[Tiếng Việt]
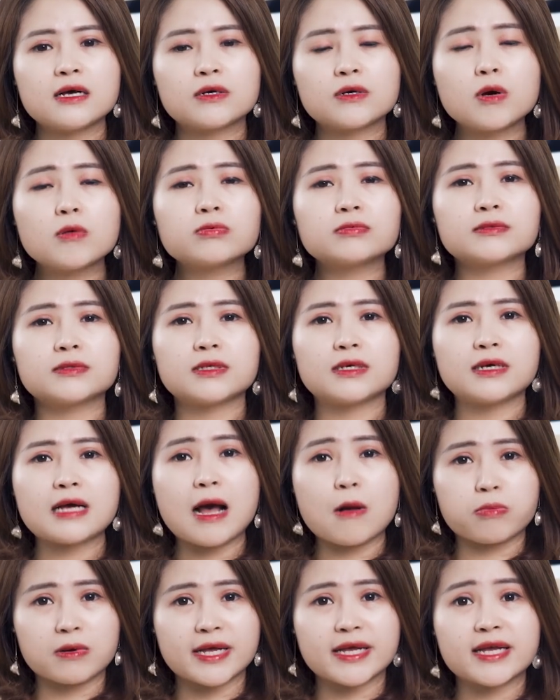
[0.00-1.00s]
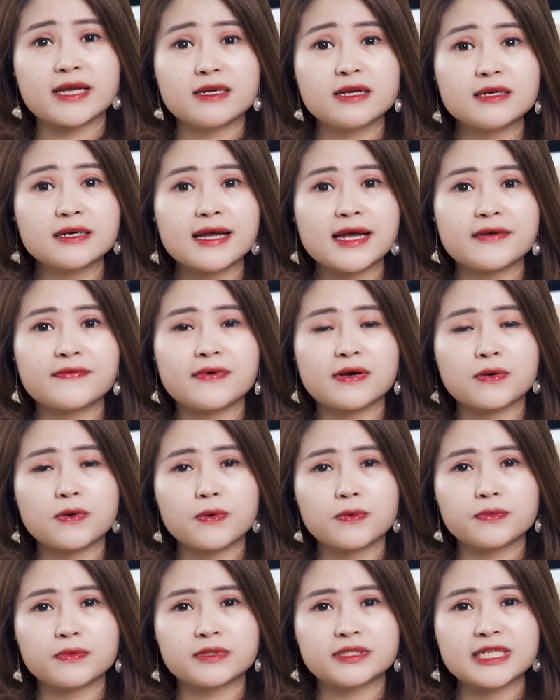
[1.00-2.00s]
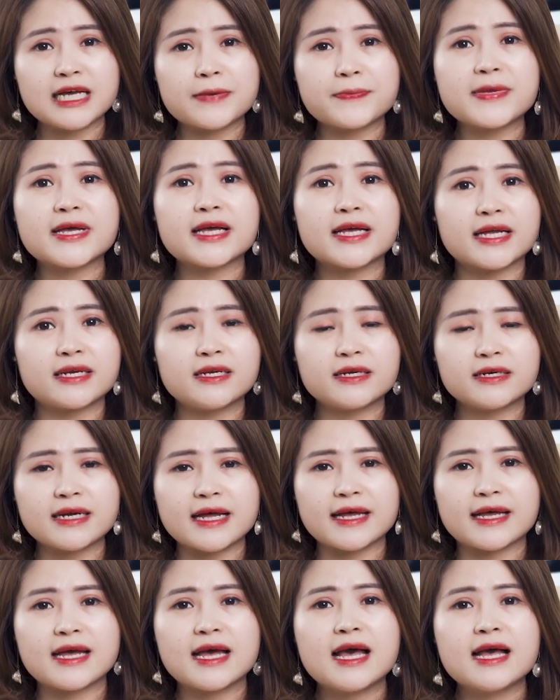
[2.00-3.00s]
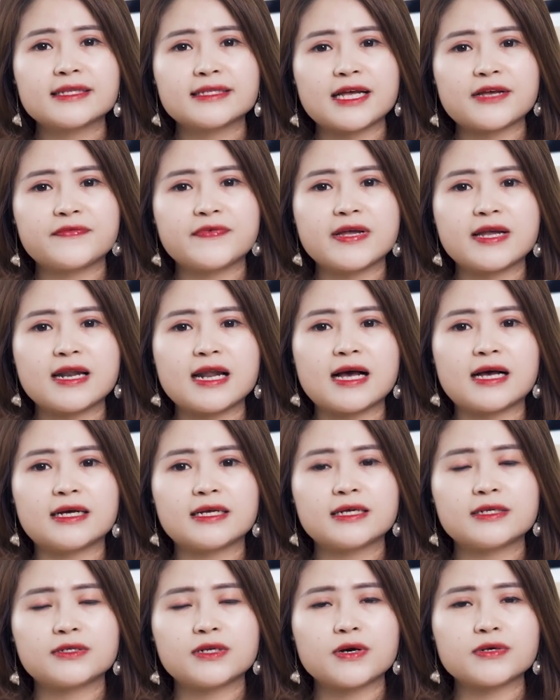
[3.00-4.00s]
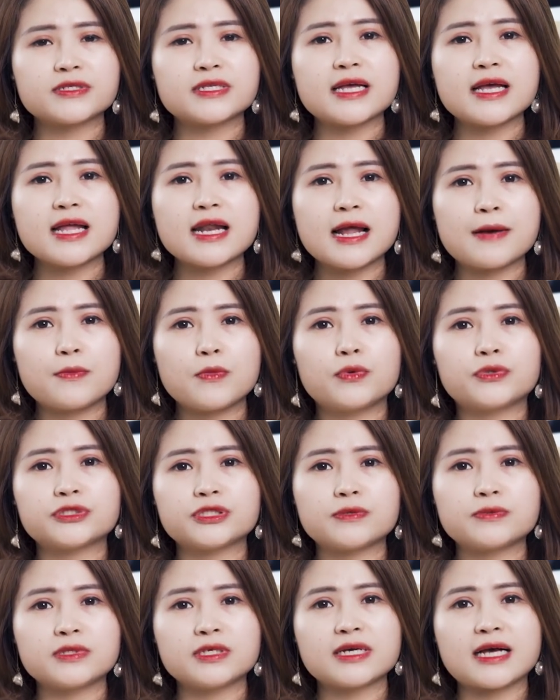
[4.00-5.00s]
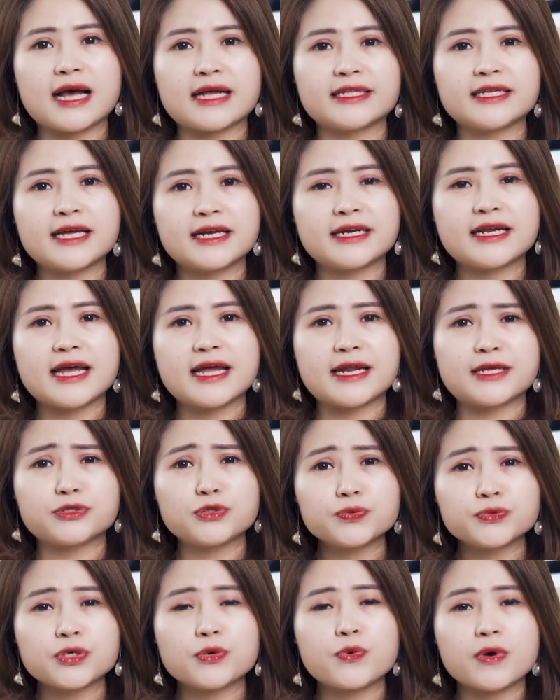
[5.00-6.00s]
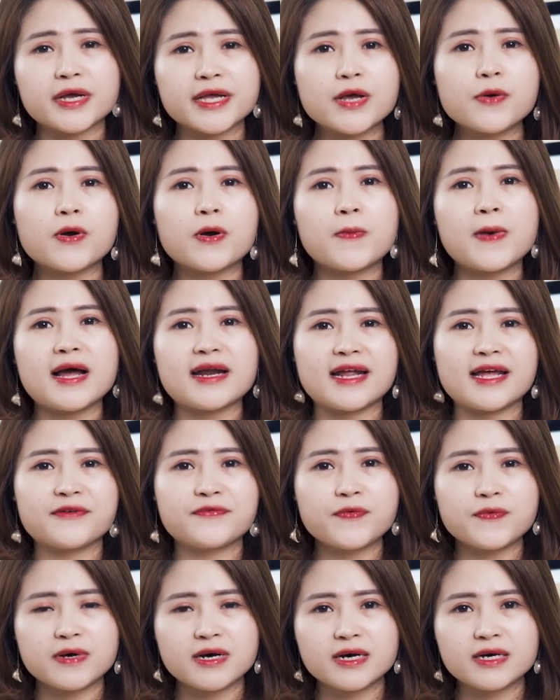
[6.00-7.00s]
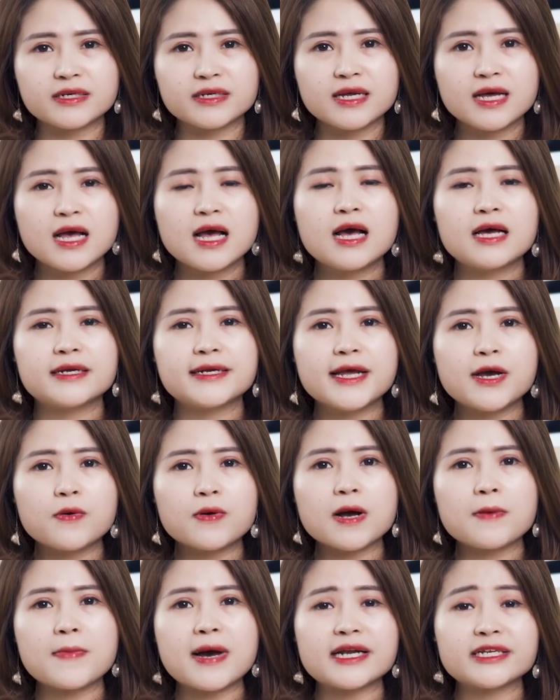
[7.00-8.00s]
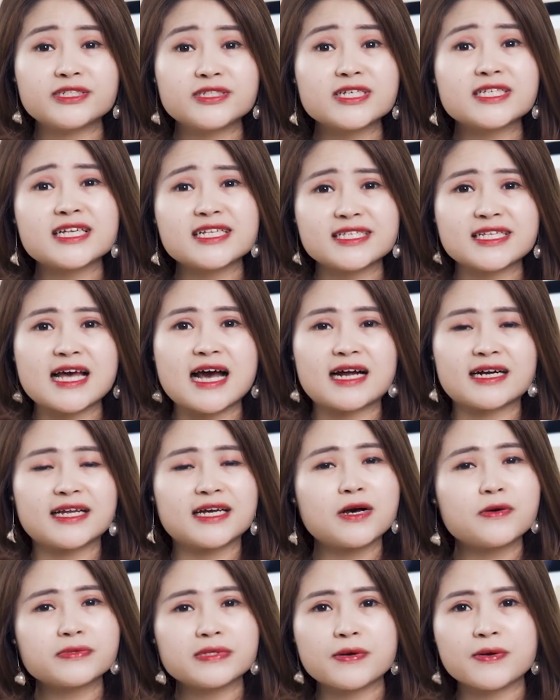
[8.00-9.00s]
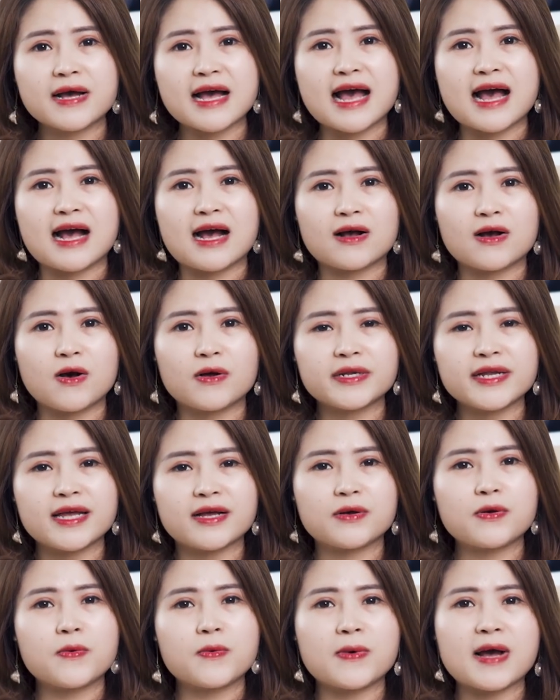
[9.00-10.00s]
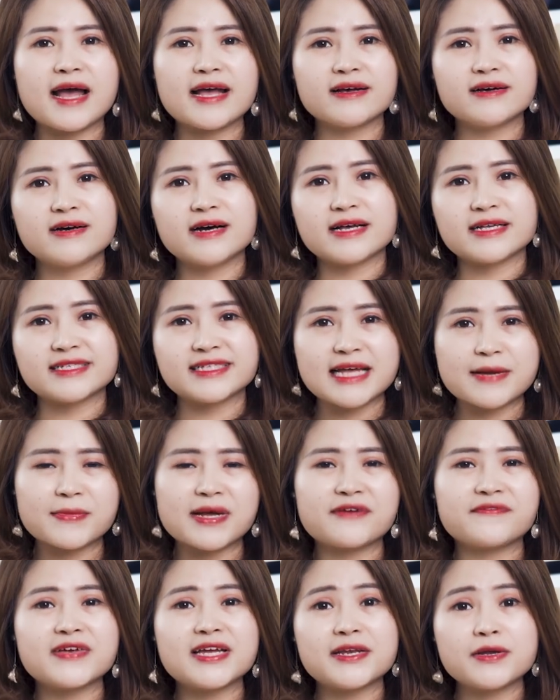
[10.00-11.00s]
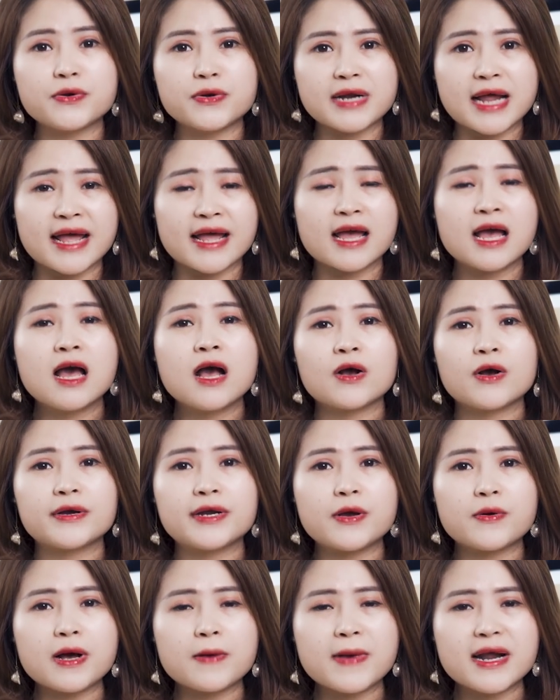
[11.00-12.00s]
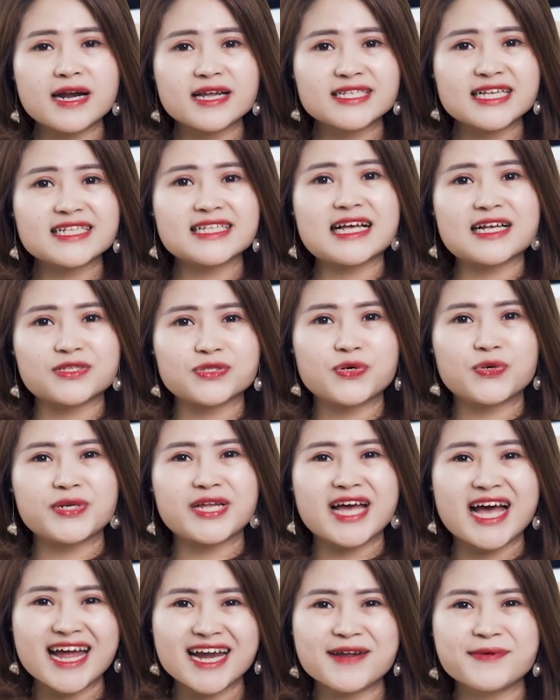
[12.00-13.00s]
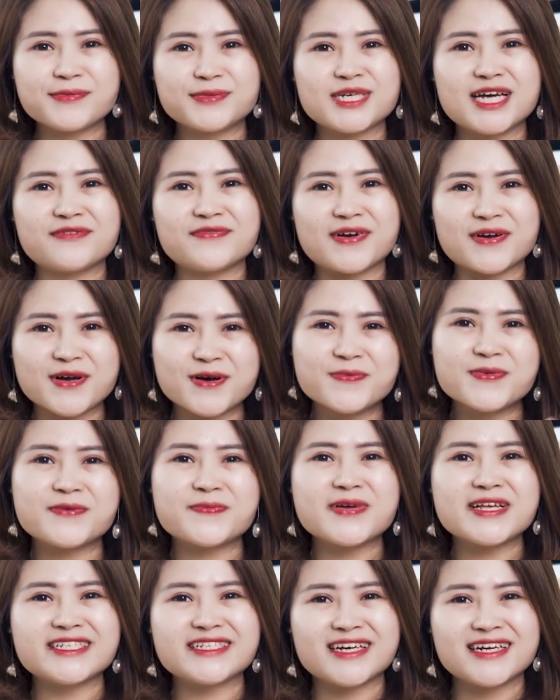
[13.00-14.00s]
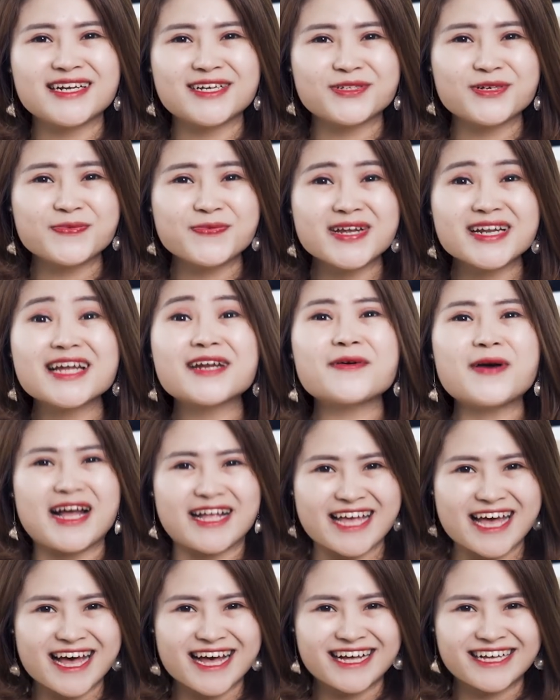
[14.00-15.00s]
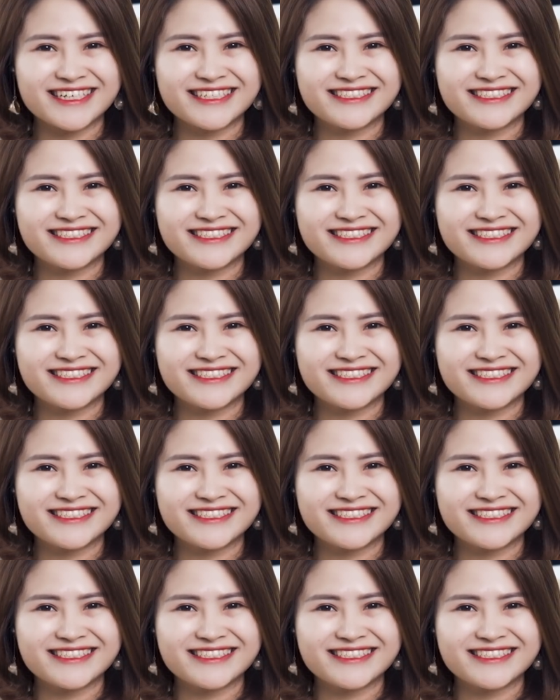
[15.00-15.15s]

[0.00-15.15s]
cùng học cái kiến thức này và cùng trang bị cái kiến thức này, tại vì là nó sẽ là một trong những cái tiền đề để giúp cho cuộc yêu của các bạn hạnh phúc hơn. Nếu các bạn chưa sẵn sàng thì không sao cả, có thể cùng hai người xem cái video này. Còn nếu các bạn đã sẵn sàng rồi thì hãy lăn trận và comment bên dưới để tôi biết kết quả nha.